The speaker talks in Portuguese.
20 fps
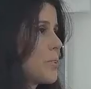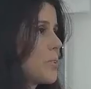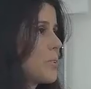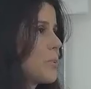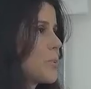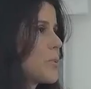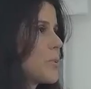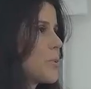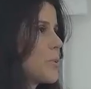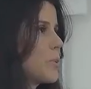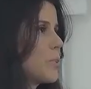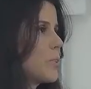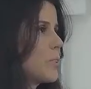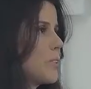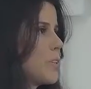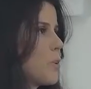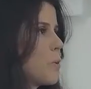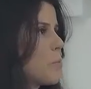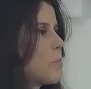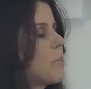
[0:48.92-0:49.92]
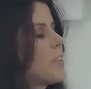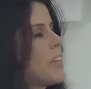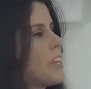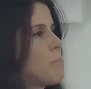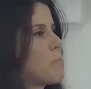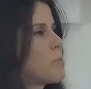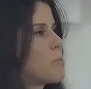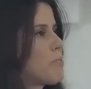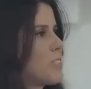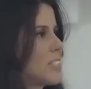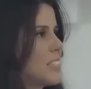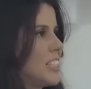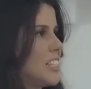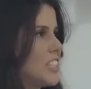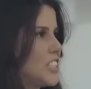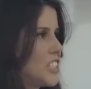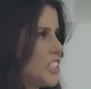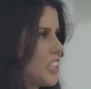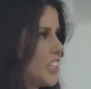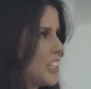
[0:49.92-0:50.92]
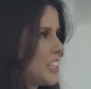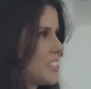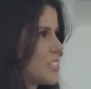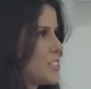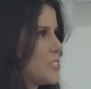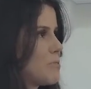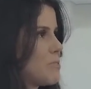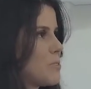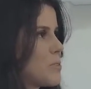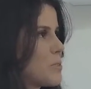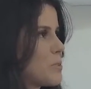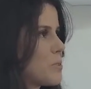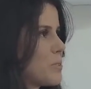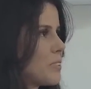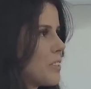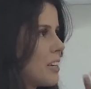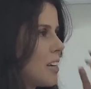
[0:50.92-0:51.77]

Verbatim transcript: Quando eu optei por fazer engenharia civil,